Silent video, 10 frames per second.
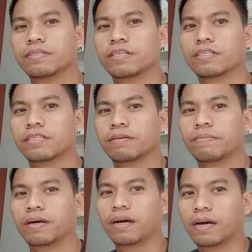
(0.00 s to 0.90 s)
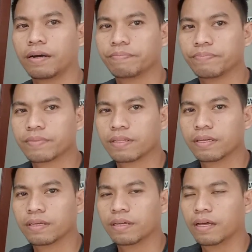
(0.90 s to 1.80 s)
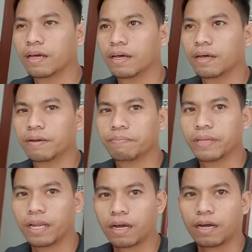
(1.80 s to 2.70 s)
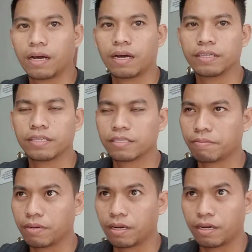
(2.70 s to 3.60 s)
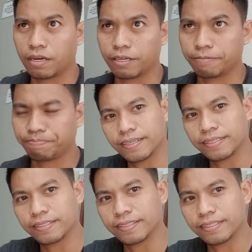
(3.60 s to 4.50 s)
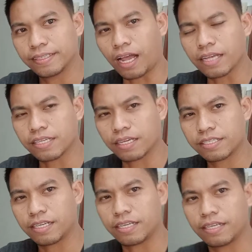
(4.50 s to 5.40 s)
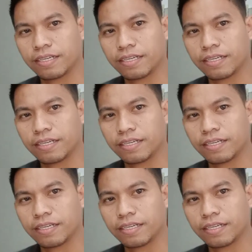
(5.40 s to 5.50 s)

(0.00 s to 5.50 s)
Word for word: Isa siya sa mga pinaka isa sa mga nakasaksi